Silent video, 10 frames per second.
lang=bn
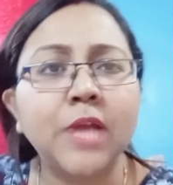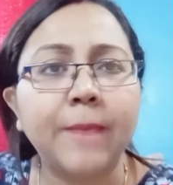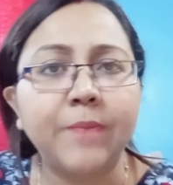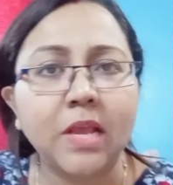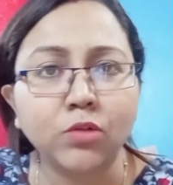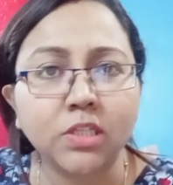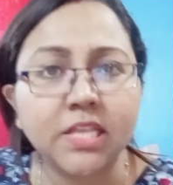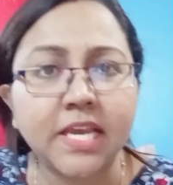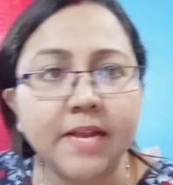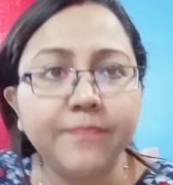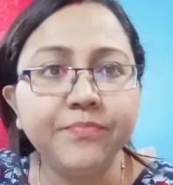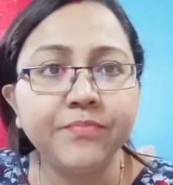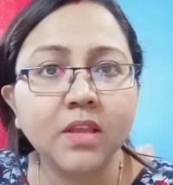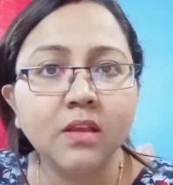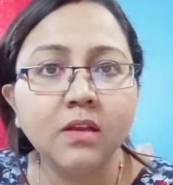অ্যাপ্লাই করতে দেখি না
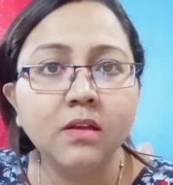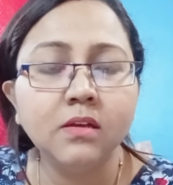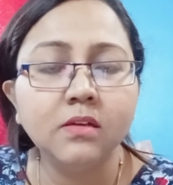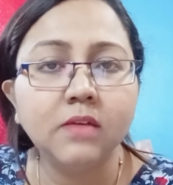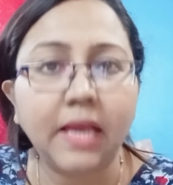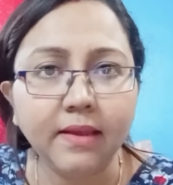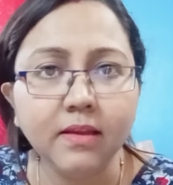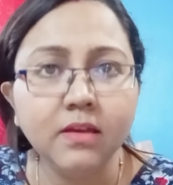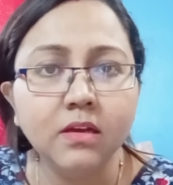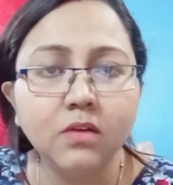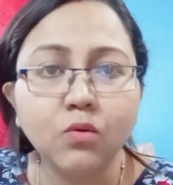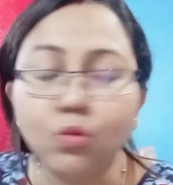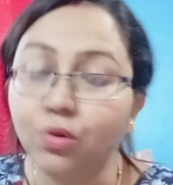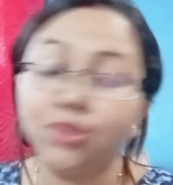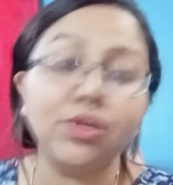হ্যাঁ কোনো কিছুই